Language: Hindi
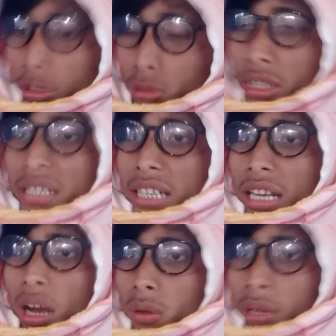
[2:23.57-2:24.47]
तुझे
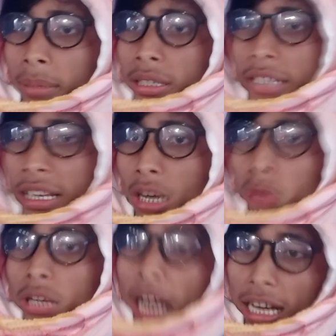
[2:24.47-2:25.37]
दे रहा हूँ ना मैं दे रहा
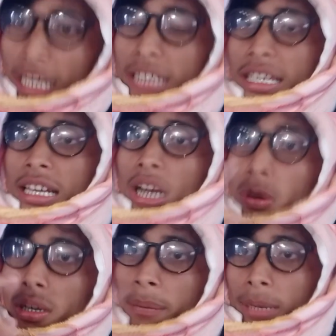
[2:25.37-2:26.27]
हूँ खाना दे रहा
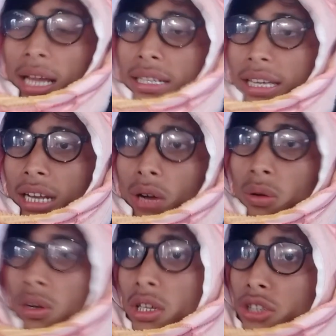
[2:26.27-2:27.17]
हूँ कपड़ा दे रहा
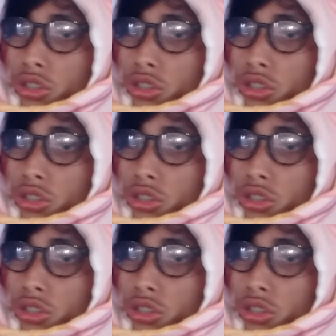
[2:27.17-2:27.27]
हूँ